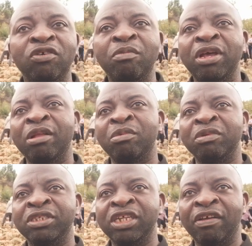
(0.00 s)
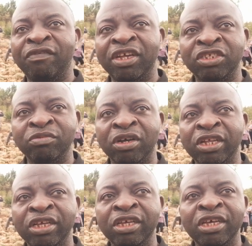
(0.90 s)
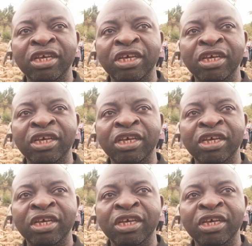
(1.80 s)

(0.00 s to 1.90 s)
Et comme elle me dit la Vierge Marie,